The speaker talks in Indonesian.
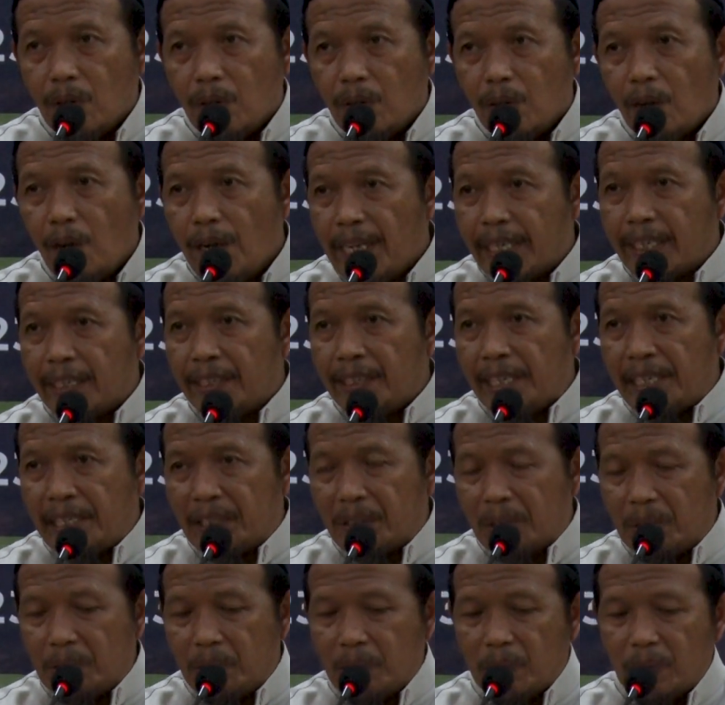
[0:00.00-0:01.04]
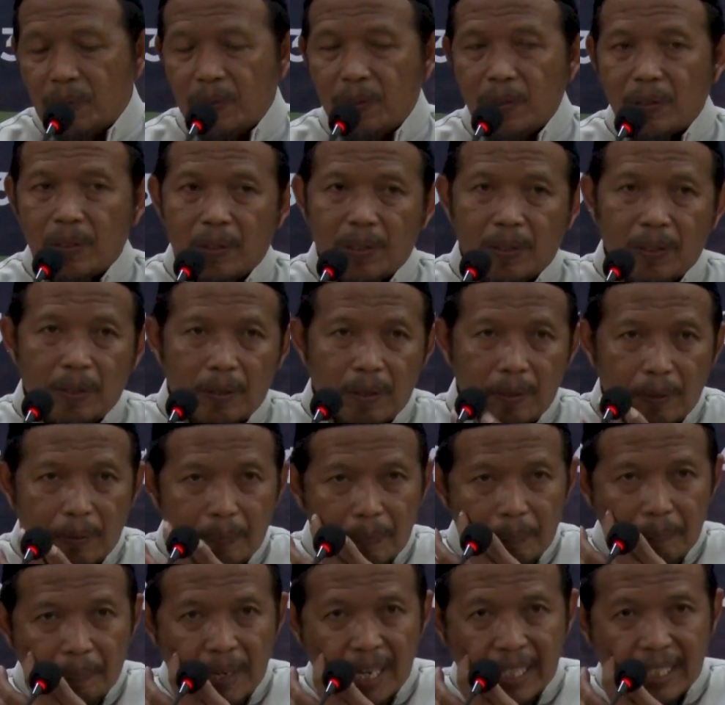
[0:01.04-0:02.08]
Oleh karena itu,
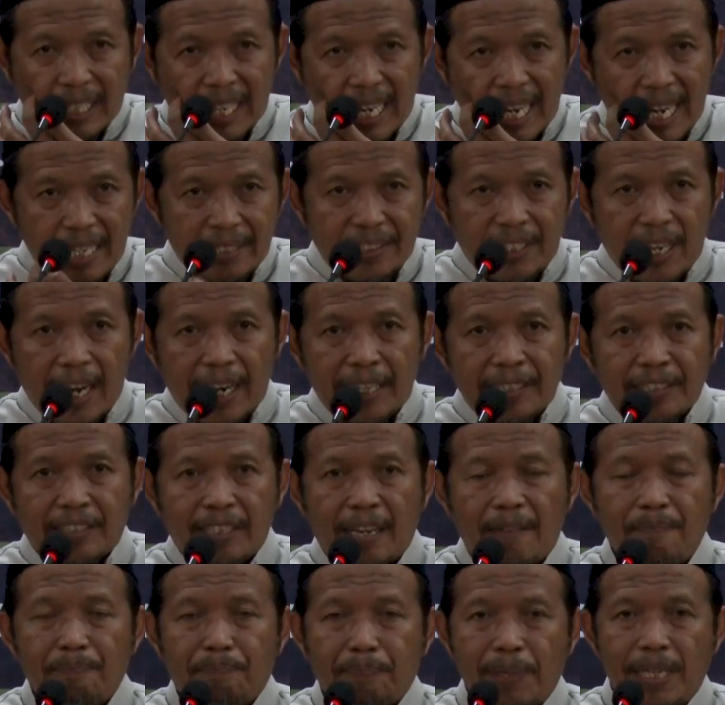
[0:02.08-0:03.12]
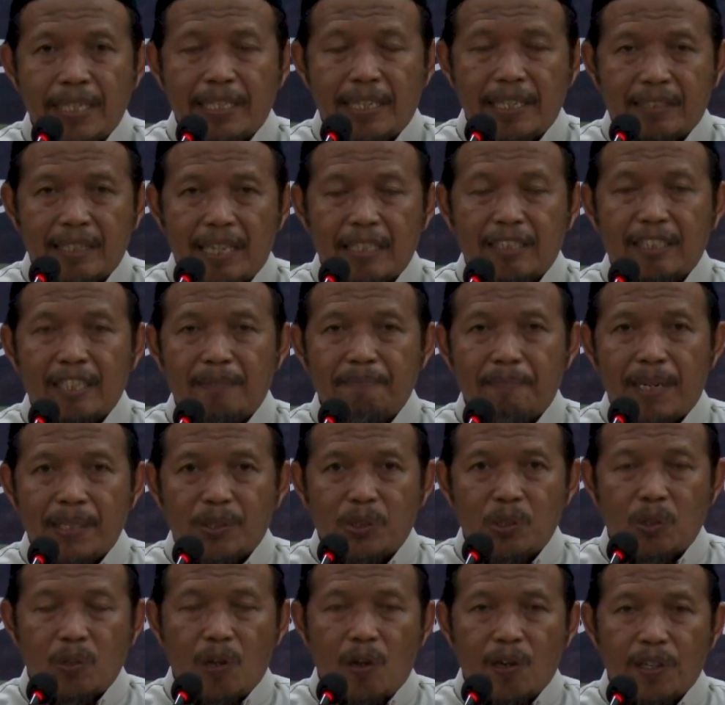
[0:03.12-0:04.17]
maka jangan sampai kita
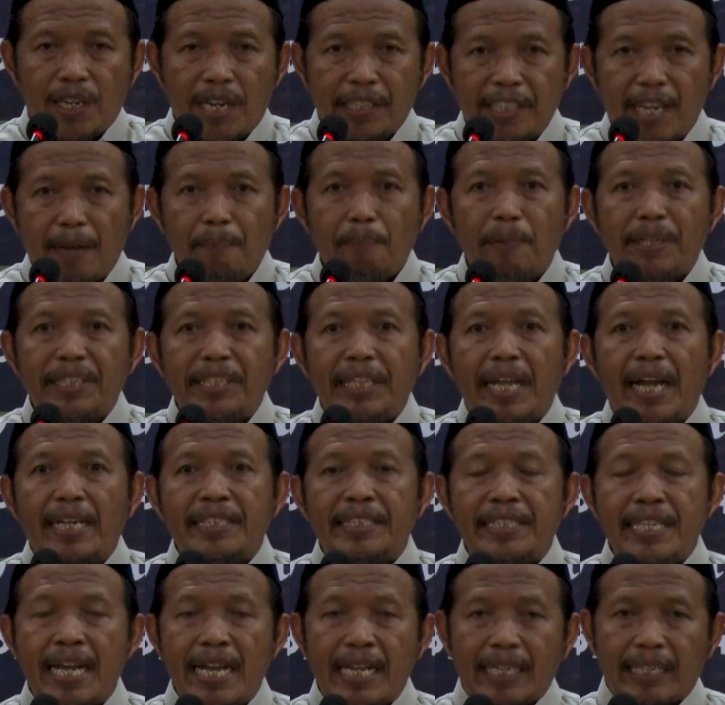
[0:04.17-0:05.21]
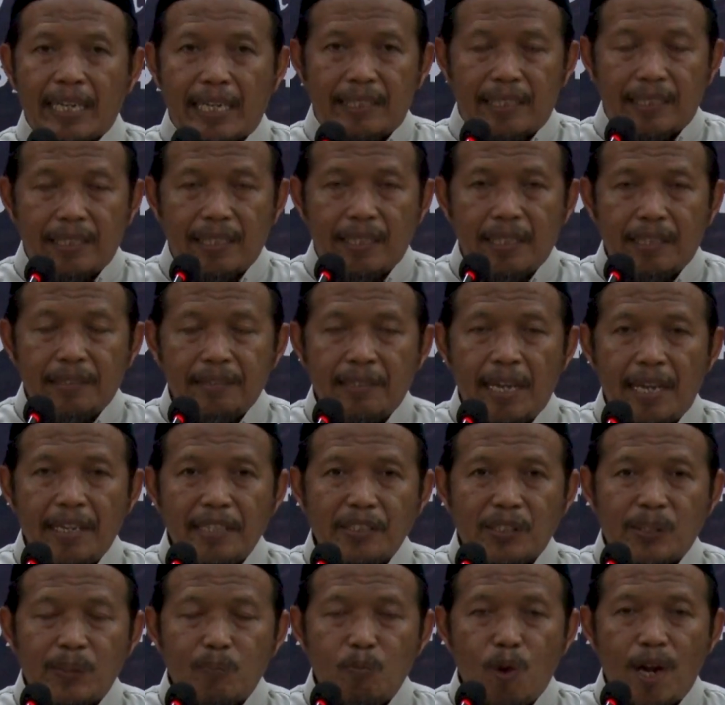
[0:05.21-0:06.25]
termasuk orang yang menyia-nyiakan dari
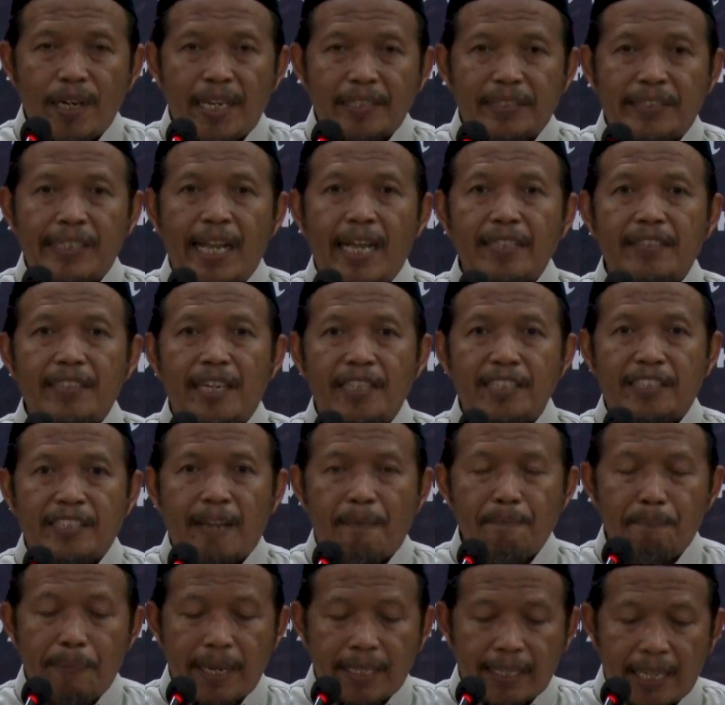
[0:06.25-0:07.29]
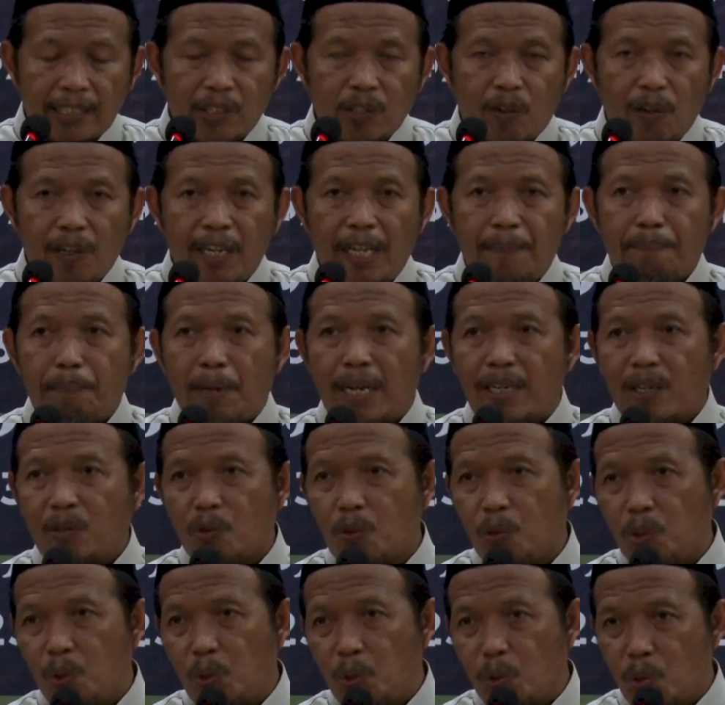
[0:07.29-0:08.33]
semua nasihat yang disampaikan oleh para
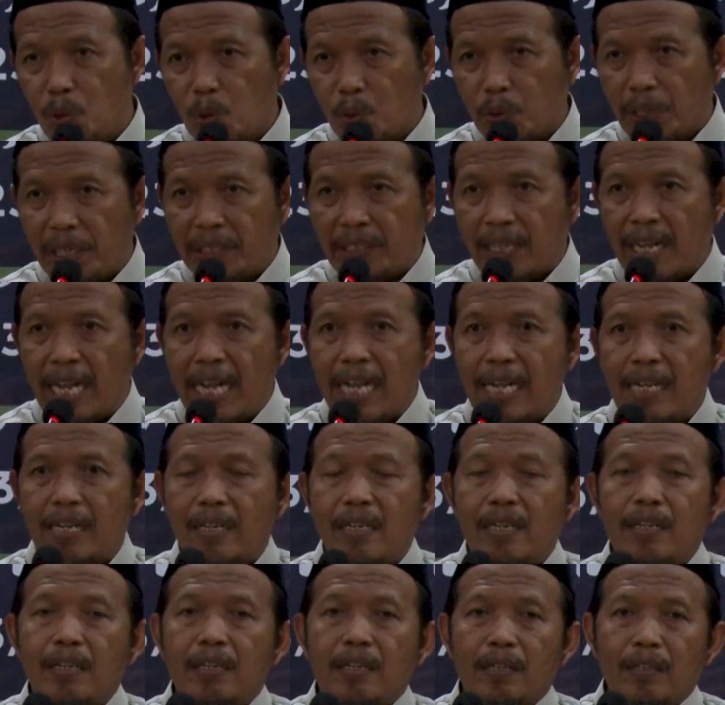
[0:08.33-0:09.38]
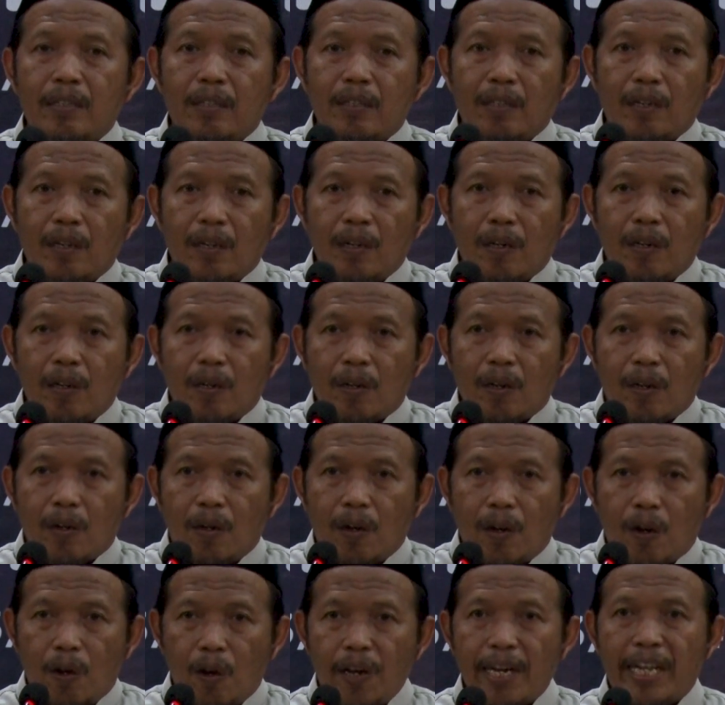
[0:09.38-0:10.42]
guru-guru kita,
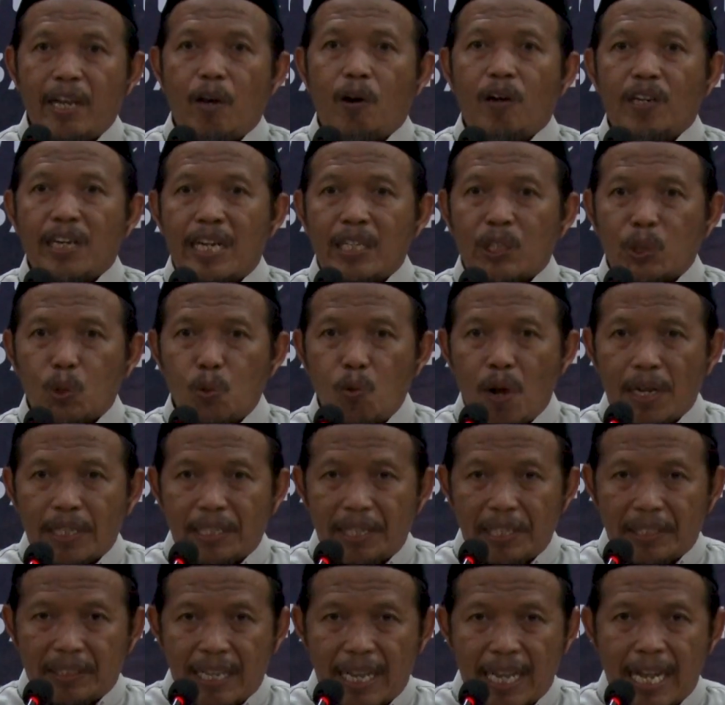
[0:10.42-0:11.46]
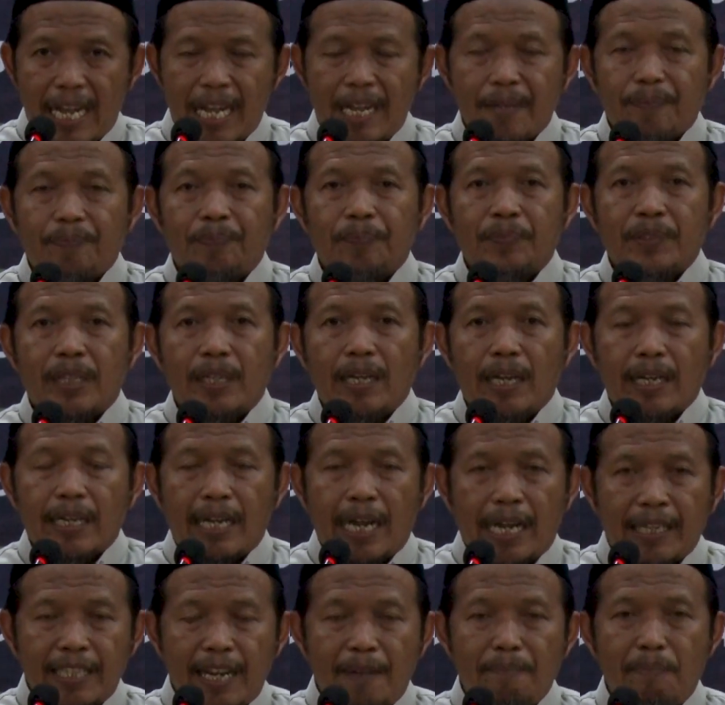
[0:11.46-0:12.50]
oleh orang tua kita,
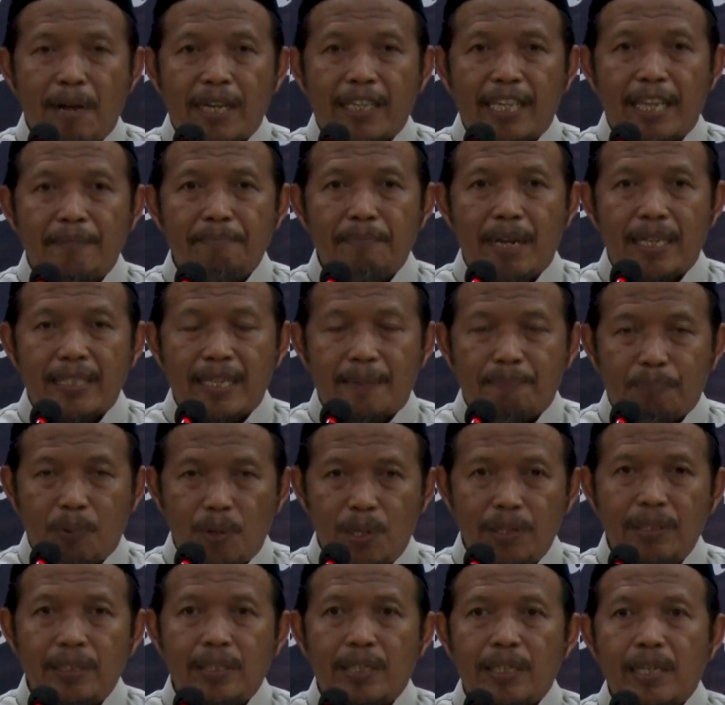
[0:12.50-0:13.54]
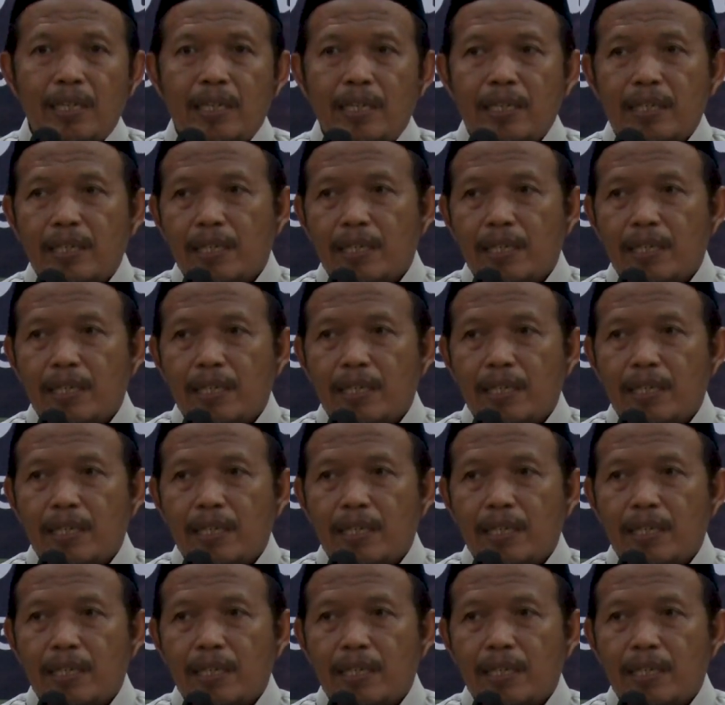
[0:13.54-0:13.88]
karena bagaimanapun